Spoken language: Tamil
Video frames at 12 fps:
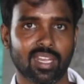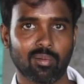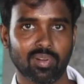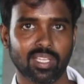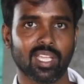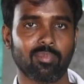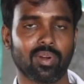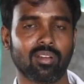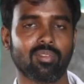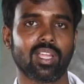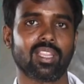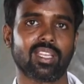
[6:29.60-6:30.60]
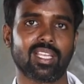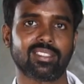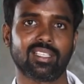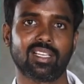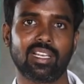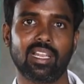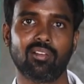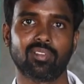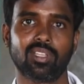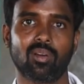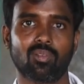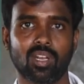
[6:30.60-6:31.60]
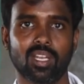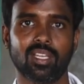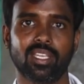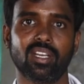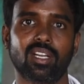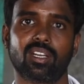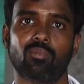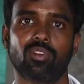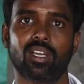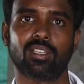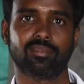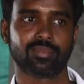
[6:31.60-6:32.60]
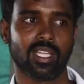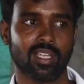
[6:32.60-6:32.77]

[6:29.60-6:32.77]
நம்மளுக்கு ஏற்படக்கூடிய அந்த நஷ்டங்கள்லாம் வந்து அவங்களால ஈடுகட்ட முடியாது